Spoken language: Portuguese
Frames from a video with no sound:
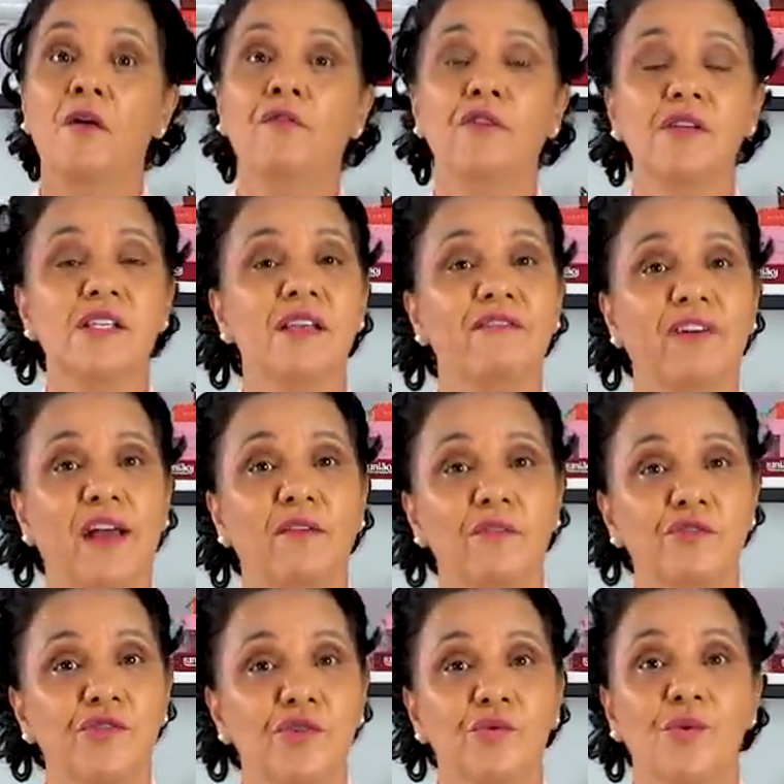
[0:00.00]
você vai
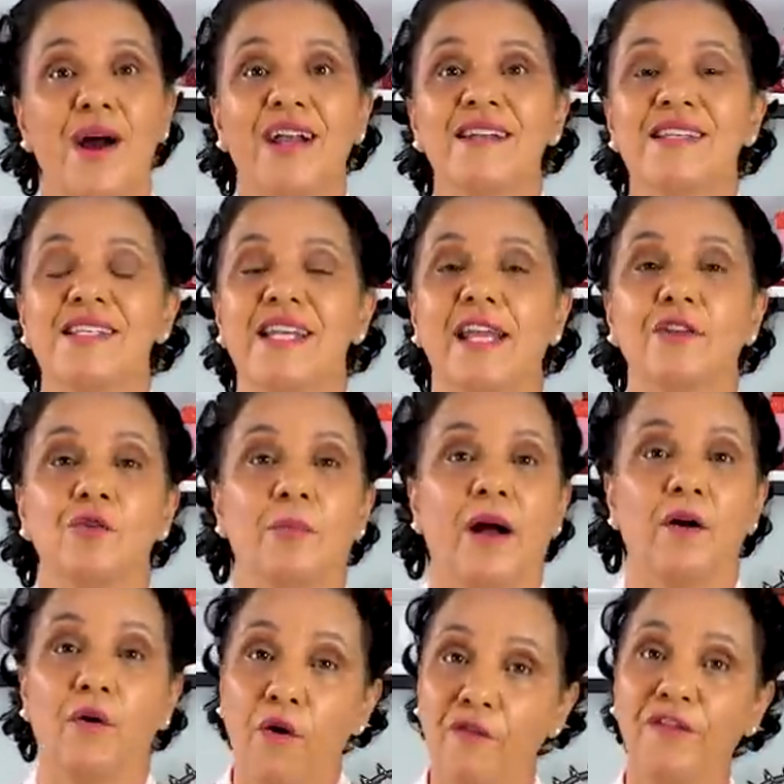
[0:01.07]
continuar sendo uma
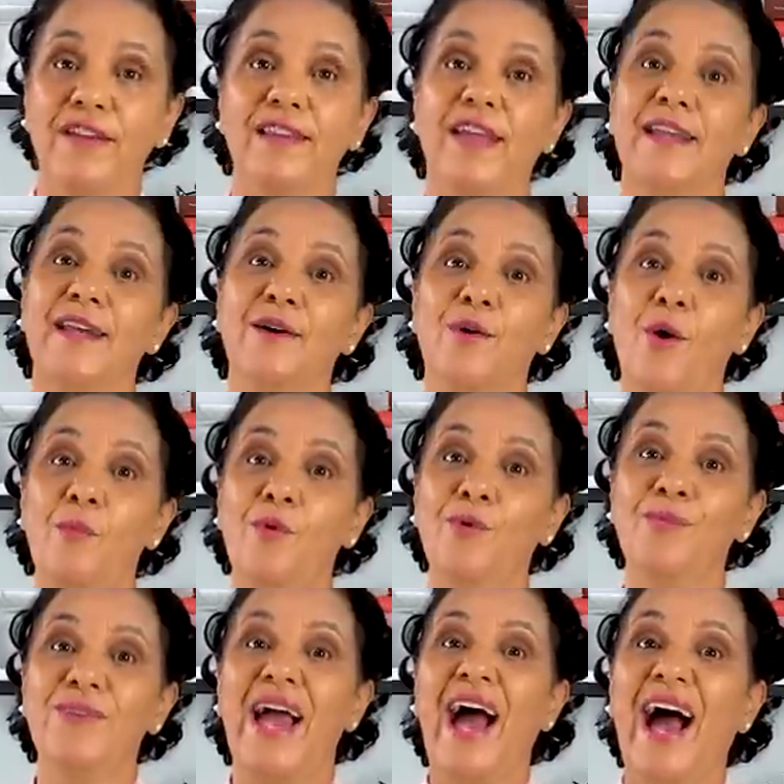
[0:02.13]
confeiteira
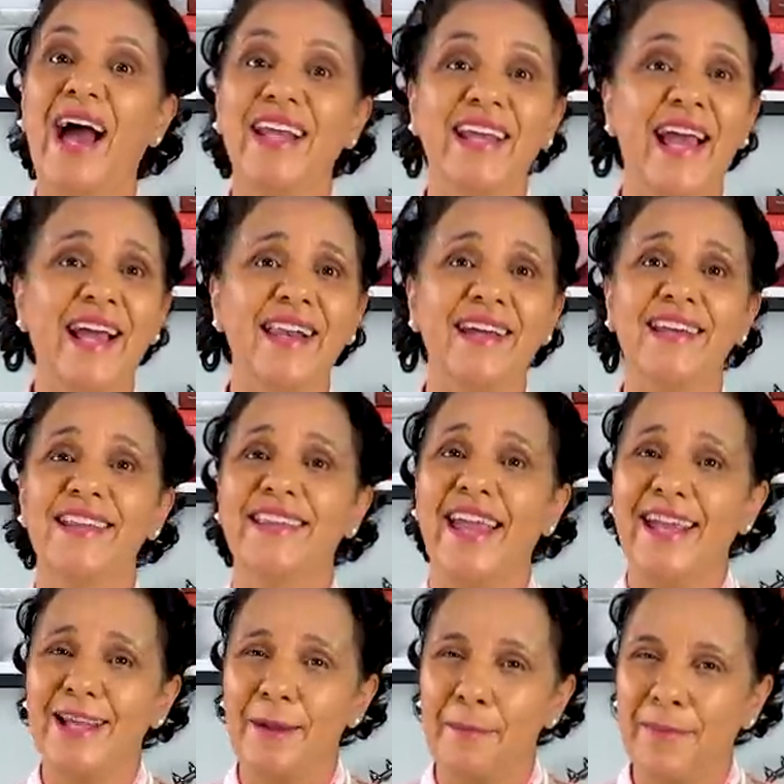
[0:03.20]
comum, aquela que
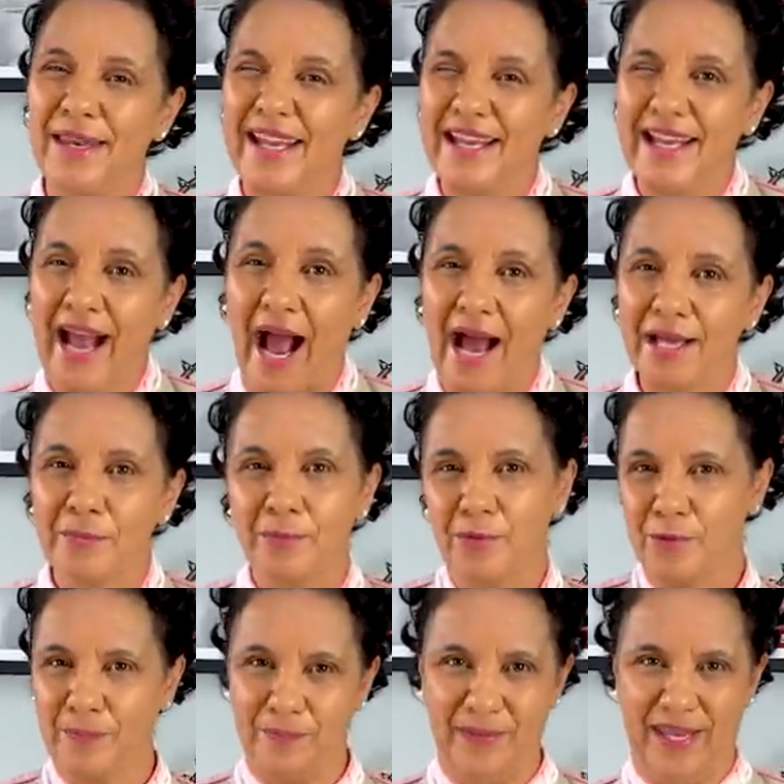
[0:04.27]
tem que brigar
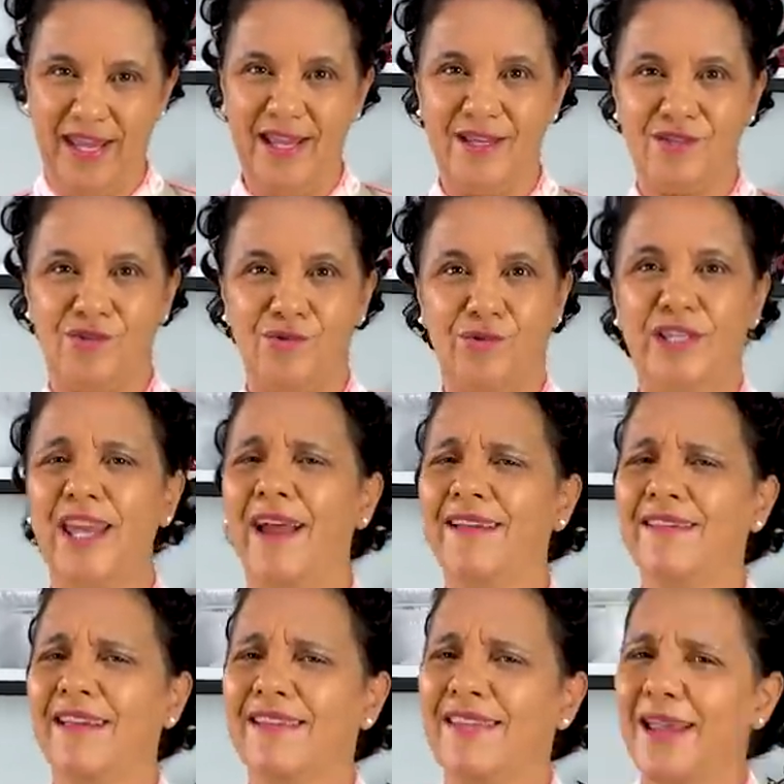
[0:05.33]
por preço, que
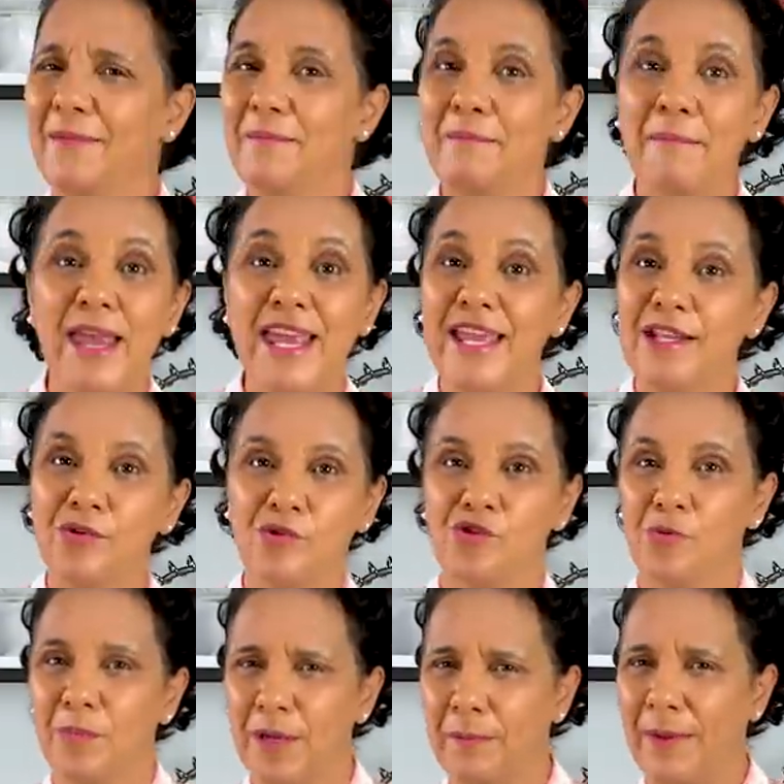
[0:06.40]
ainda tem medo
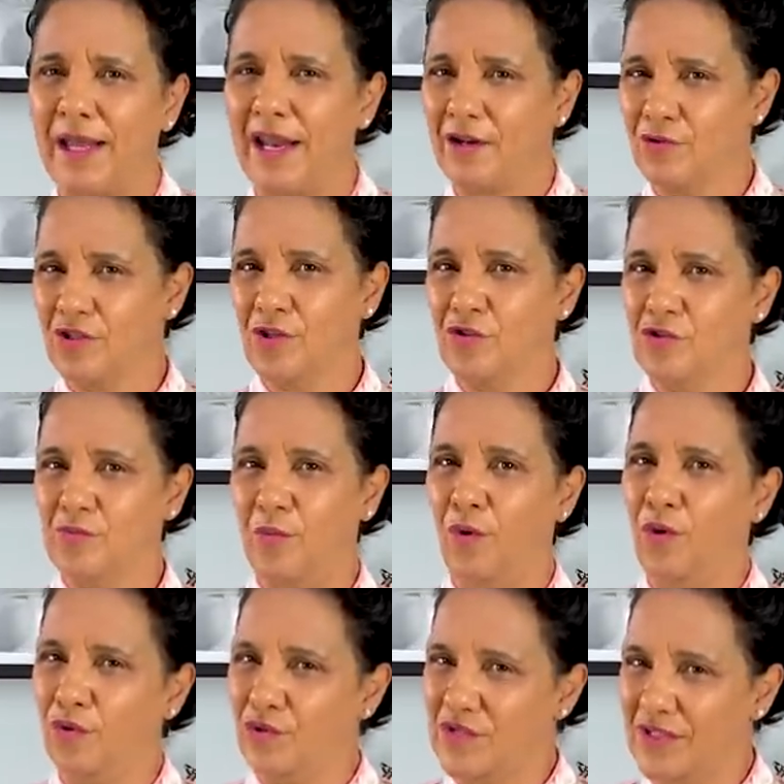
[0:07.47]
de preparar os seus
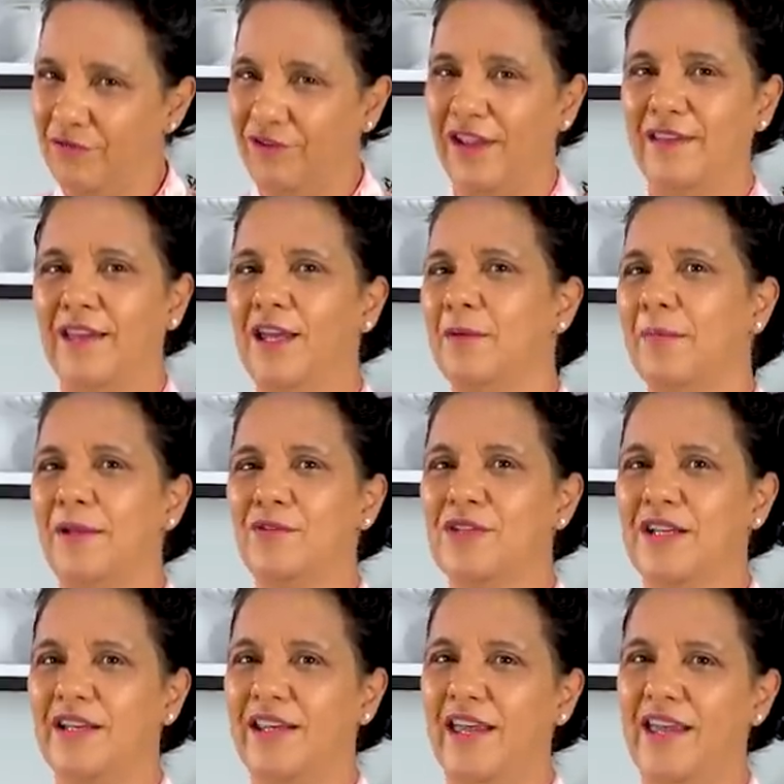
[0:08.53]
bolos e vender para os
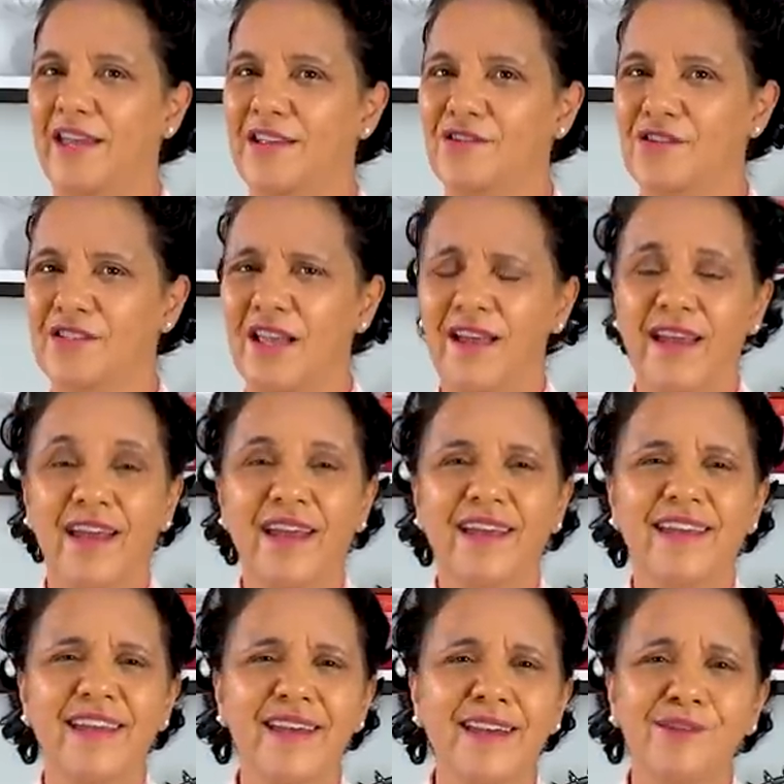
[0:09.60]
clientes,
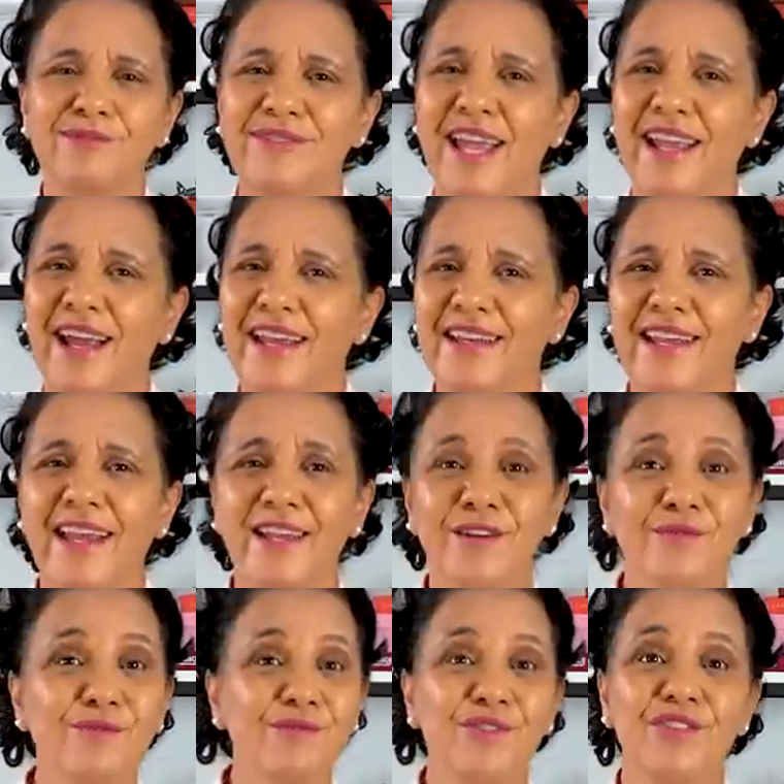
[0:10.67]
que não tem aí
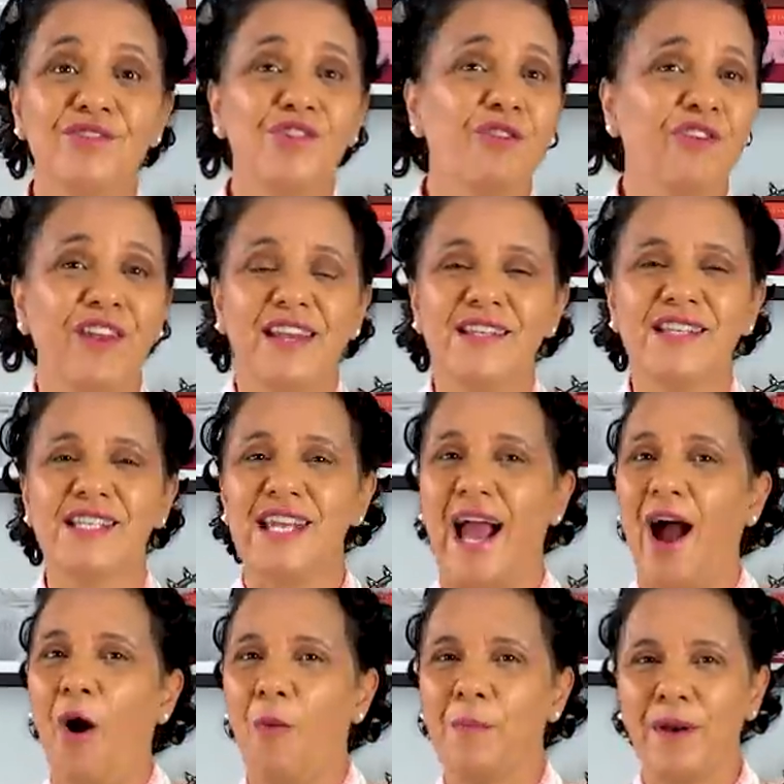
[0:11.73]
nenhum
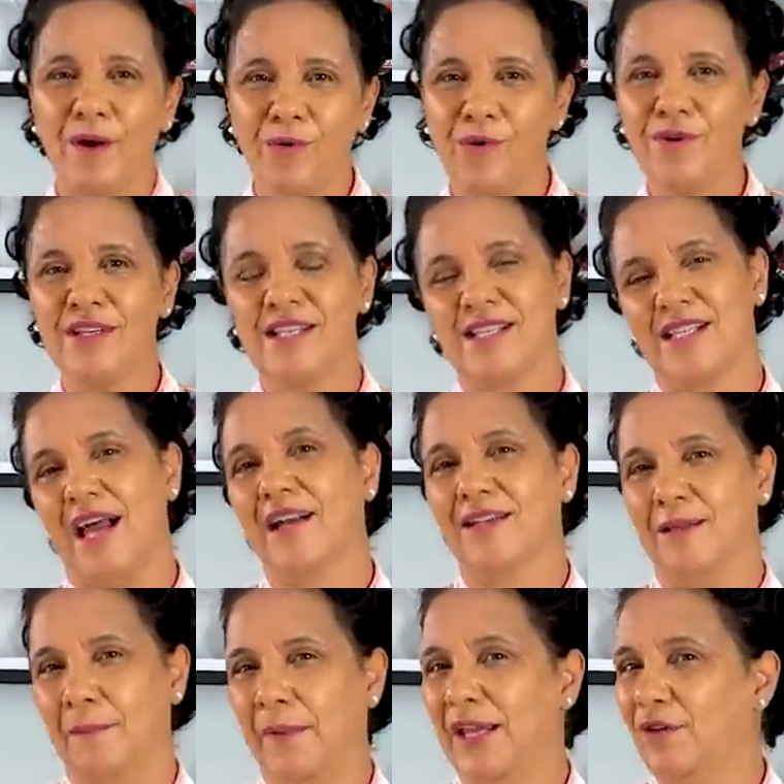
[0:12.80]
diferencial para conquistar
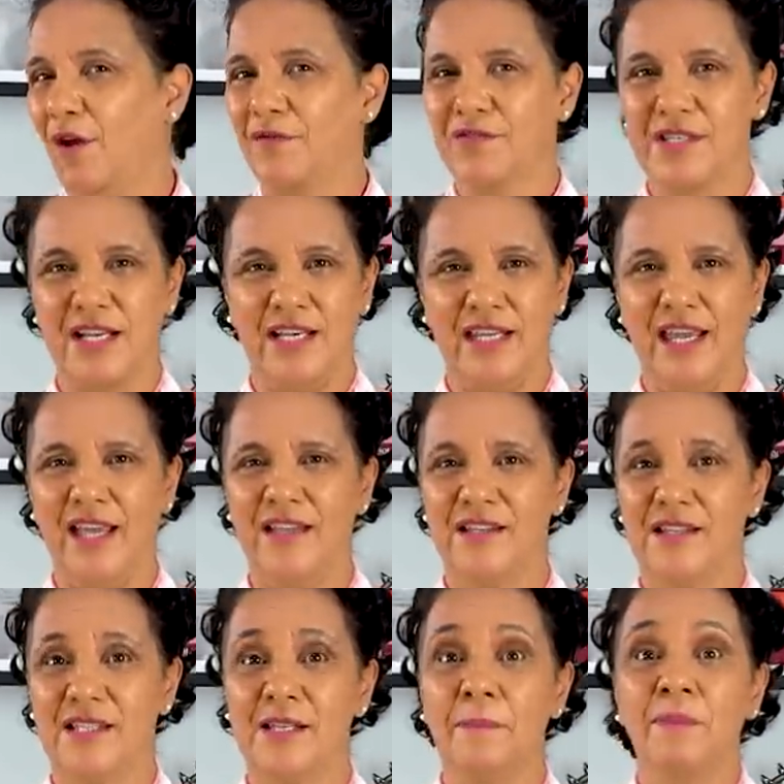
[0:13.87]
também novos
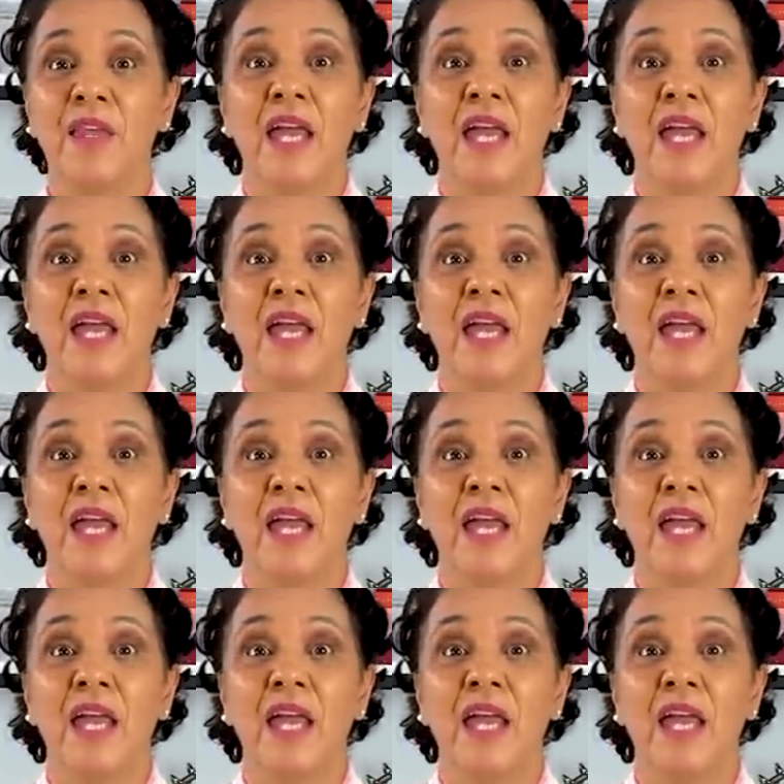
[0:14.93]
clientes.